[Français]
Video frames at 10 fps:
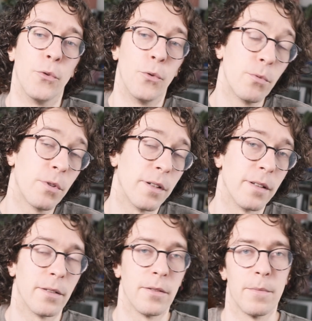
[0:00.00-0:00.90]

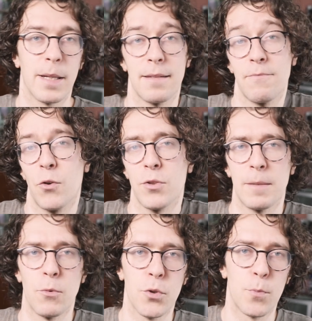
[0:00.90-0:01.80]
Donc, euh, bah,
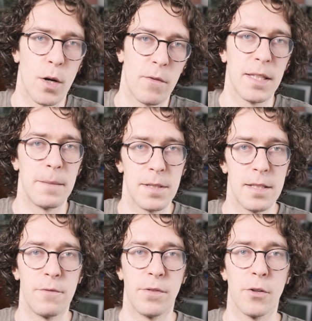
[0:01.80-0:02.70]
forcément, tu peux avoir des
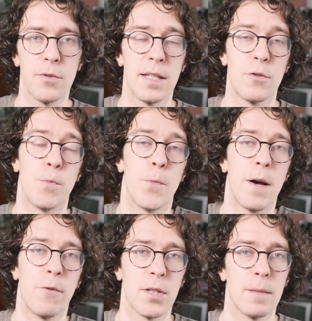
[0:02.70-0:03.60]
petites différences et tu peux
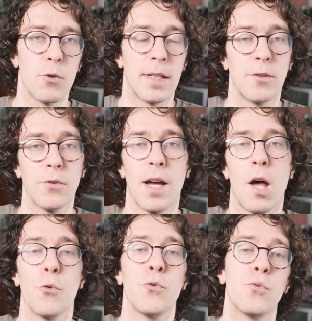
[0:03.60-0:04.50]
pas forcément t'attendre
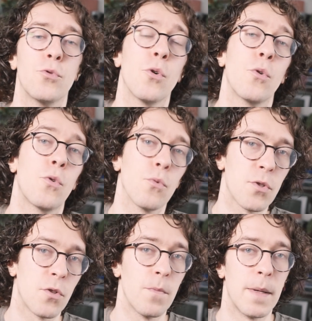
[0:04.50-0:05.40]
à un rendu toujours
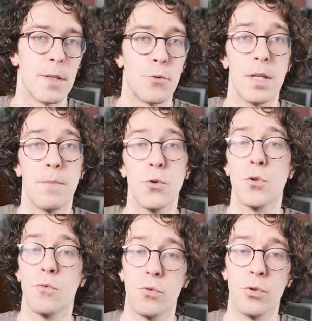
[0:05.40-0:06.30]
constant, même si tu
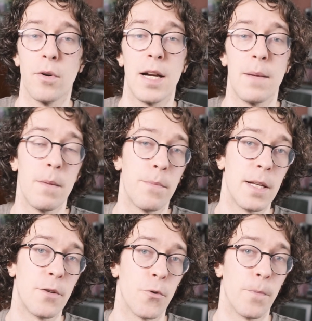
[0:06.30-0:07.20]
déposes toujours la même
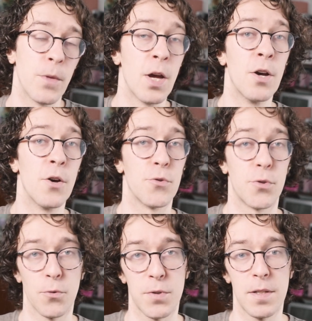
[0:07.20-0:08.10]
pellicule.
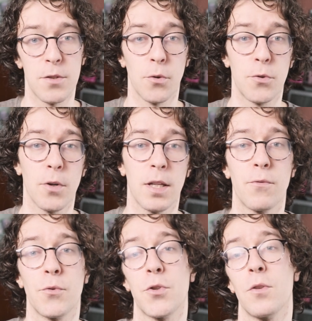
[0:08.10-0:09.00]
Ce sont aussi des structures
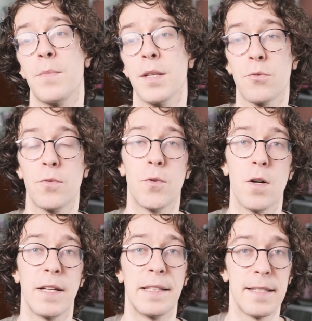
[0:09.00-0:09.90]
qui fonctionnent bien
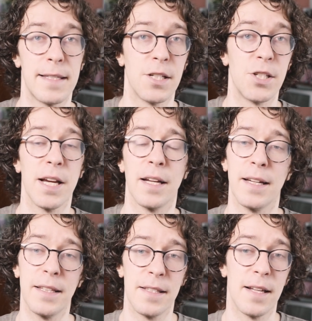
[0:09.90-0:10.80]
souvent avec des
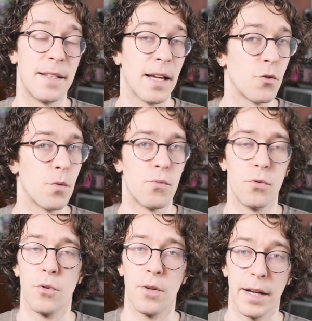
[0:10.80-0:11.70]
stagiaires et des alternants
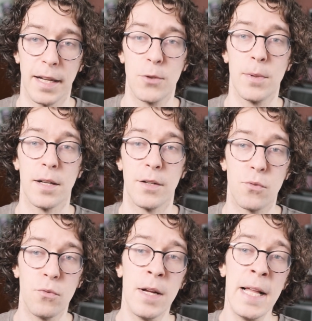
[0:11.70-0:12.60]
pour euh, réduire les
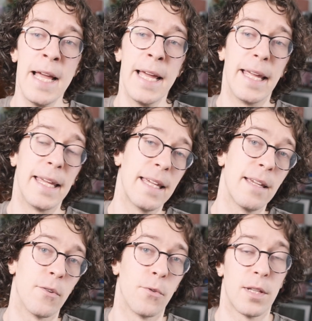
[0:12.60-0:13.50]
coûts
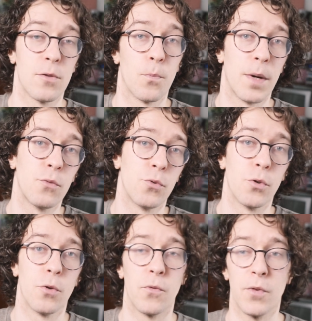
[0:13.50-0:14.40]
et euh, qui sont pas
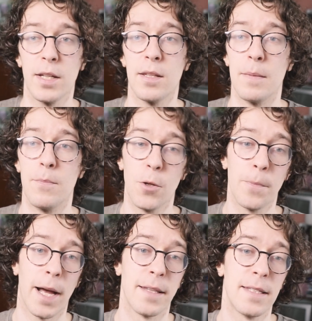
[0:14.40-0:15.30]
toujours au fait des
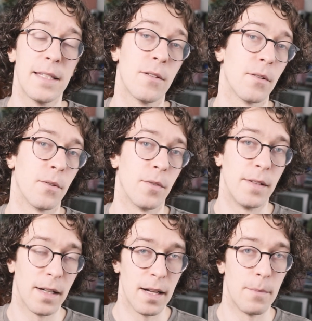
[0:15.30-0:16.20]
bonnes pratiques
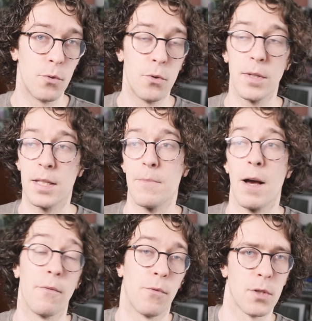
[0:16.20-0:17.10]
d'un labo et qui,
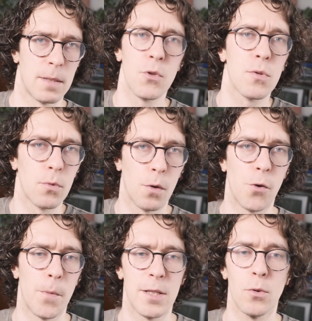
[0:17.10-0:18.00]
bah, forcément, sont
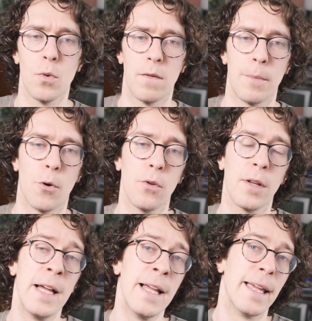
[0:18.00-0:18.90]
en formation, doivent
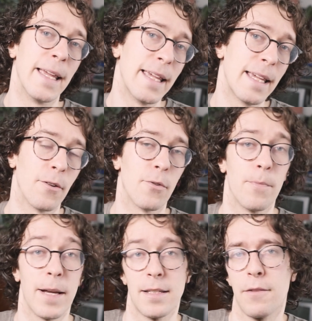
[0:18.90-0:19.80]
apprendre et
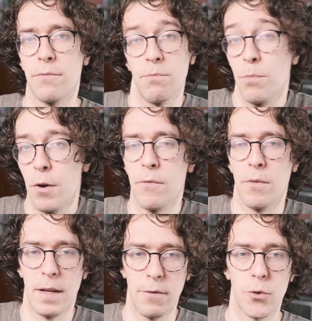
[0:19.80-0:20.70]
bah,
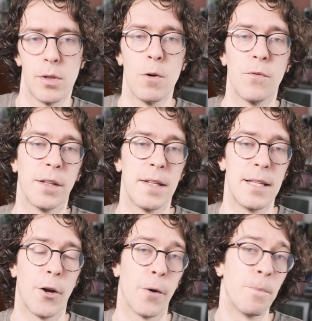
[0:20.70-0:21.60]
peuvent éventuellement faire
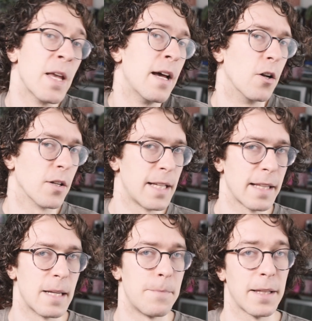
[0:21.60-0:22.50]
des erreurs. Alors,
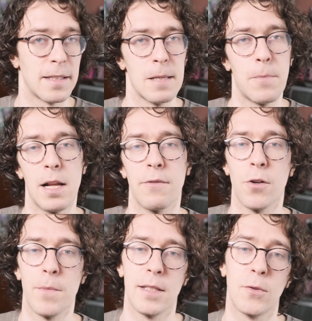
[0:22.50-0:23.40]
certes, ça participe à la
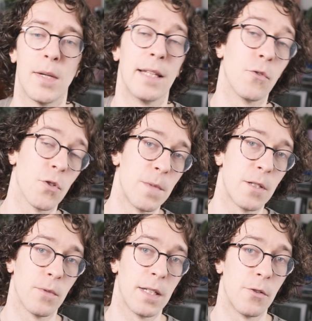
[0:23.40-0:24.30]
formation, à la
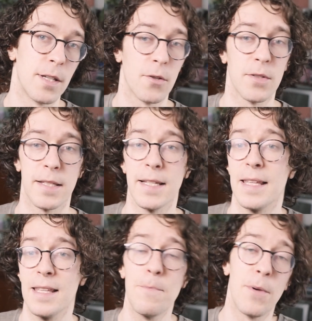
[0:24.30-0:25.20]
transmission des connaissances et
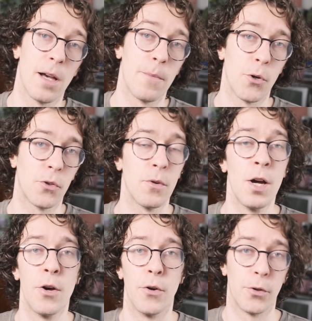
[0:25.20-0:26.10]
c'est hyper
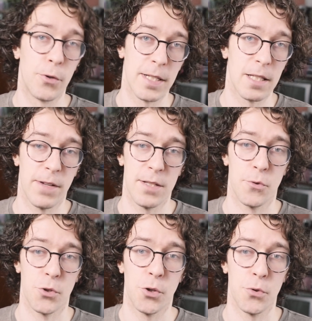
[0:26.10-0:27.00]
important que ça se fasse
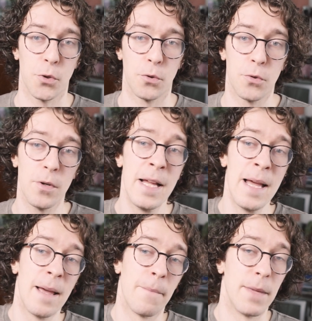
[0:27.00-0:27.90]
dans ce genre de structure,
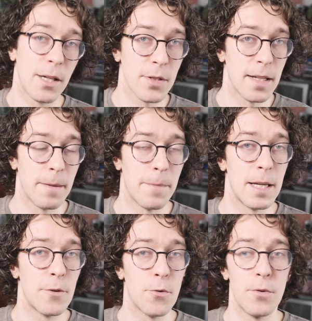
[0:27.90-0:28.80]
mais quand cette
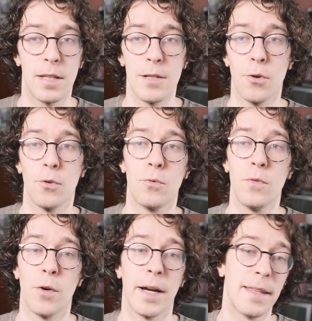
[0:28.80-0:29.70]
pellicule qui se
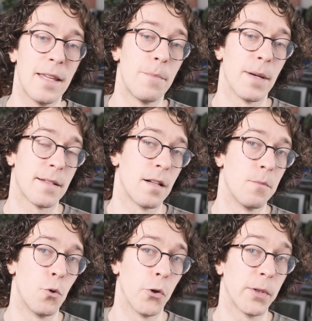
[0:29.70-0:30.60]
retrouve rayée parce qu'un
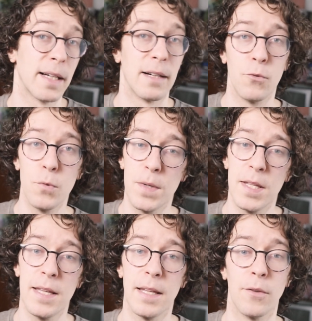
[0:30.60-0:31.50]
laborantin a
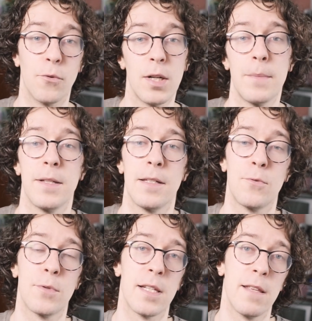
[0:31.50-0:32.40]
oublié de la
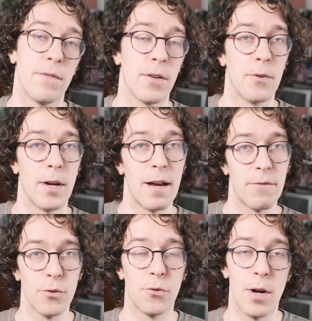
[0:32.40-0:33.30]
passer sous sleeve euh,
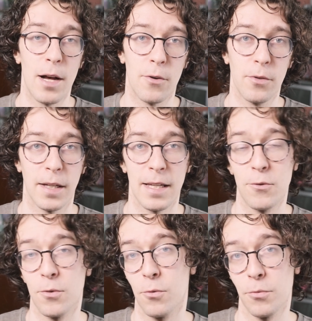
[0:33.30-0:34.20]
avant de te la rendre
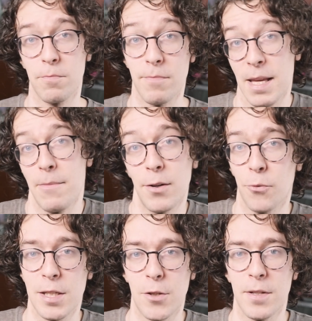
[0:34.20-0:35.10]
et de a
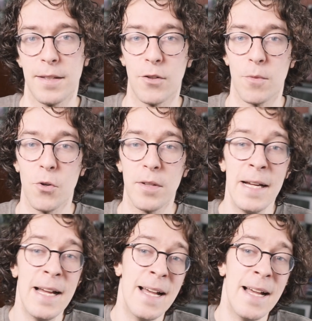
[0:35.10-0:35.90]
mal conditionné ta commande,